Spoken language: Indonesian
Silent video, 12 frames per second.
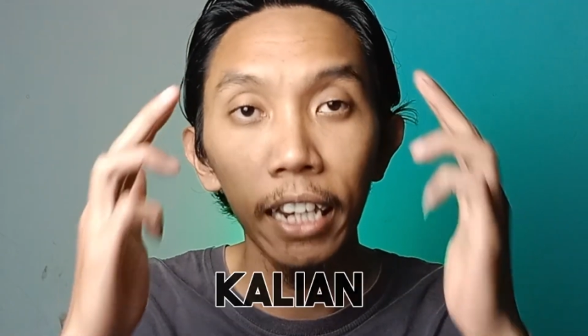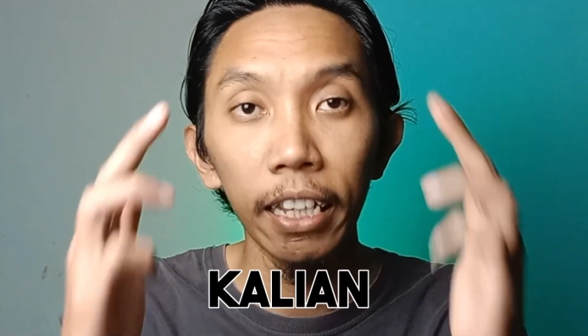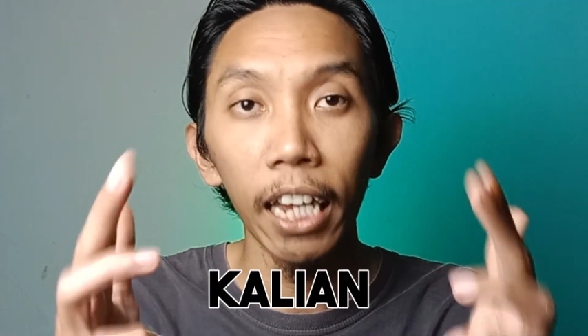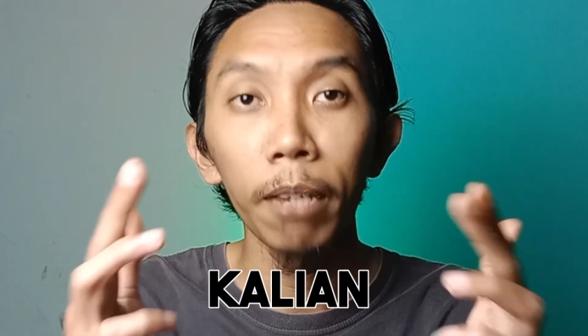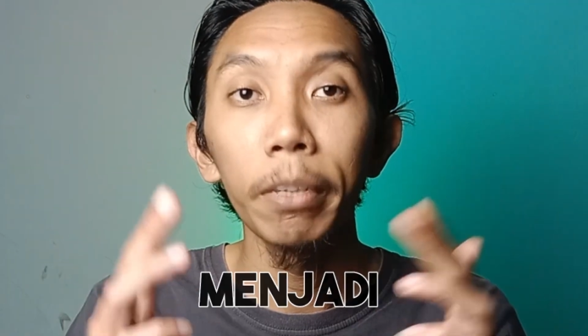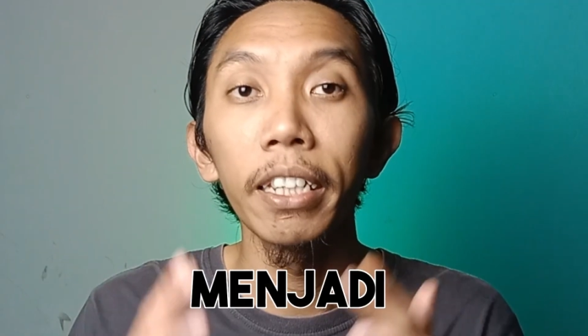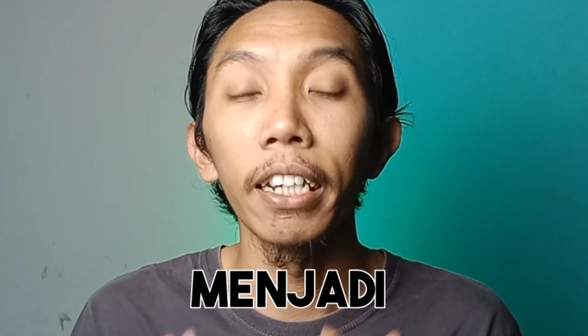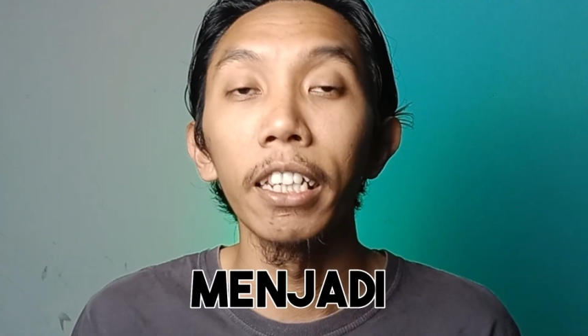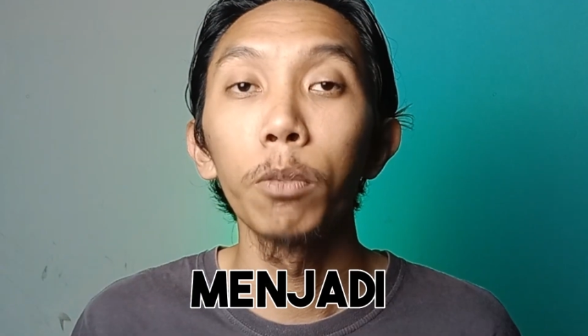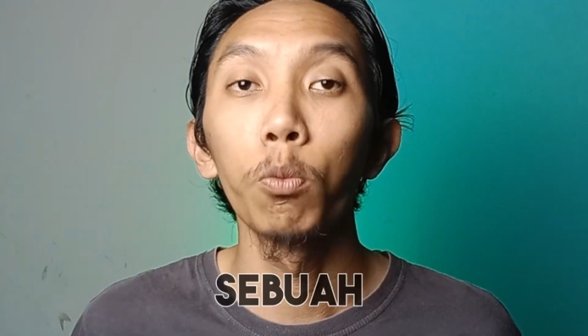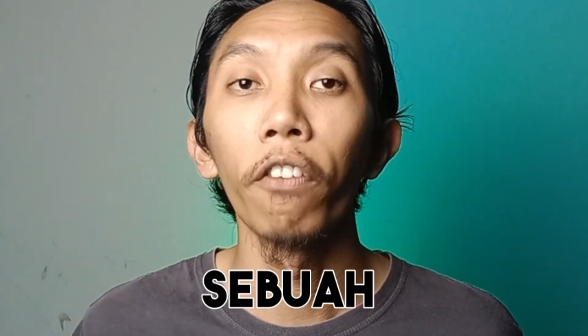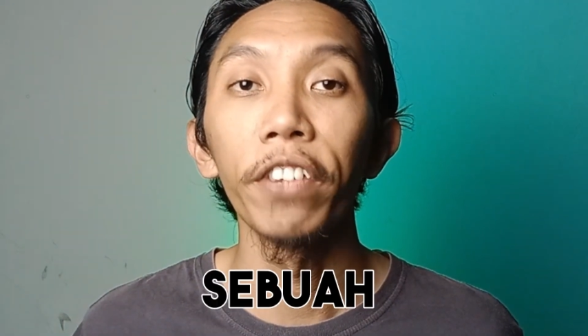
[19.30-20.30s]
kalian menjadi
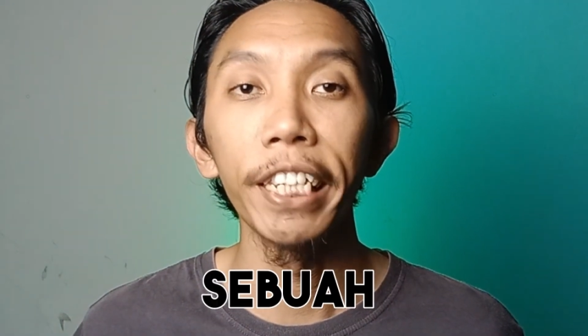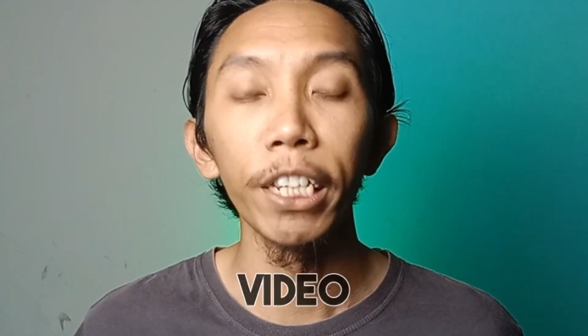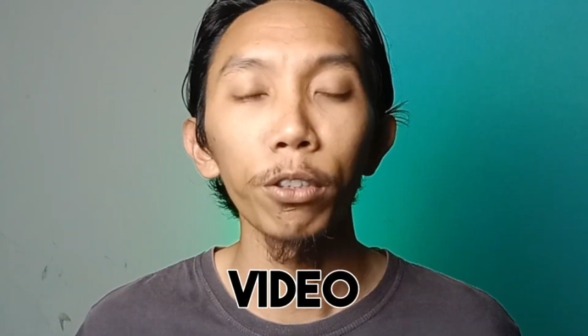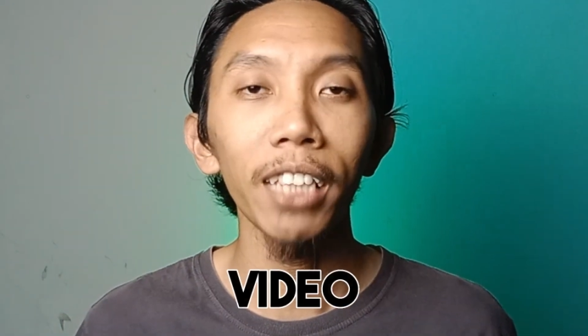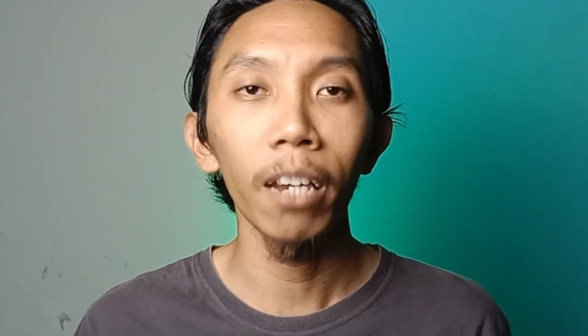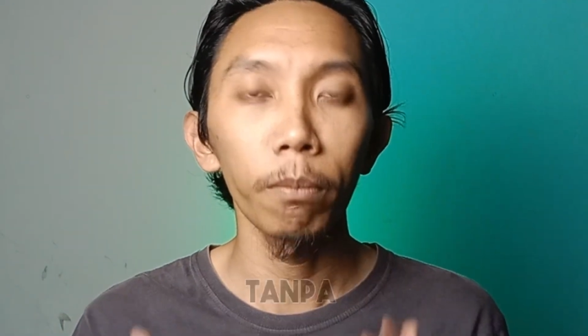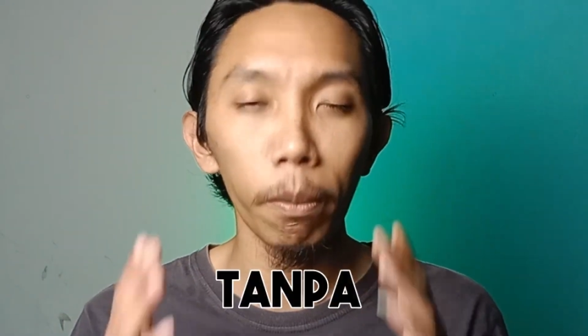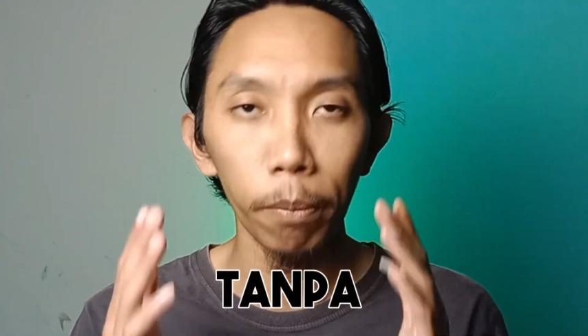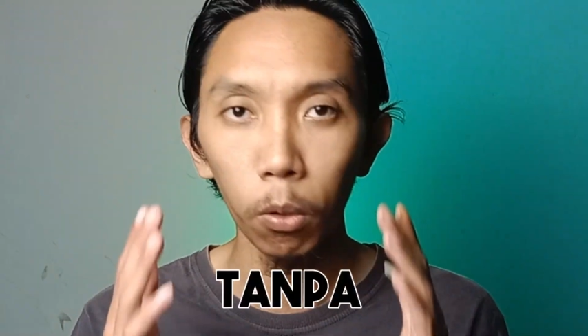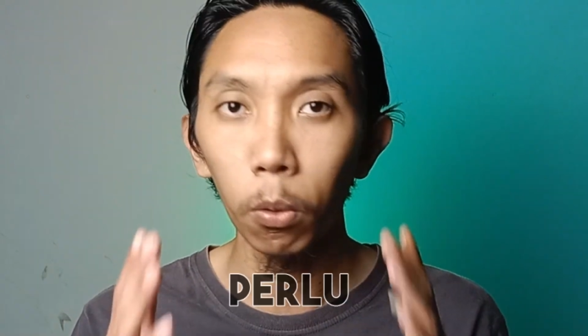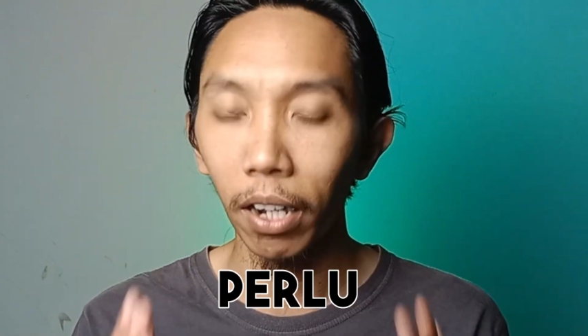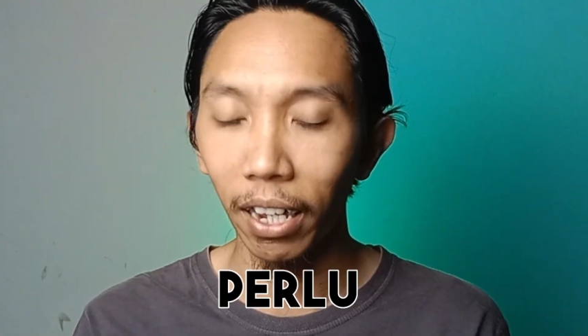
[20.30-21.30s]
sebuah video tanpa
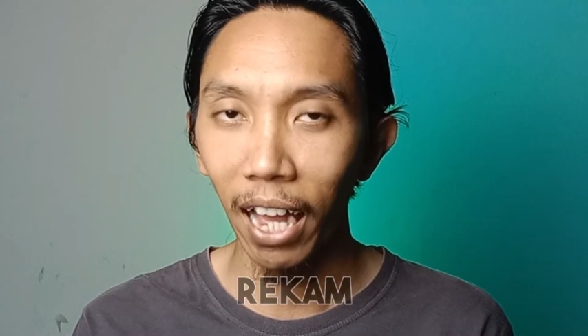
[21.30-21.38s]
perlu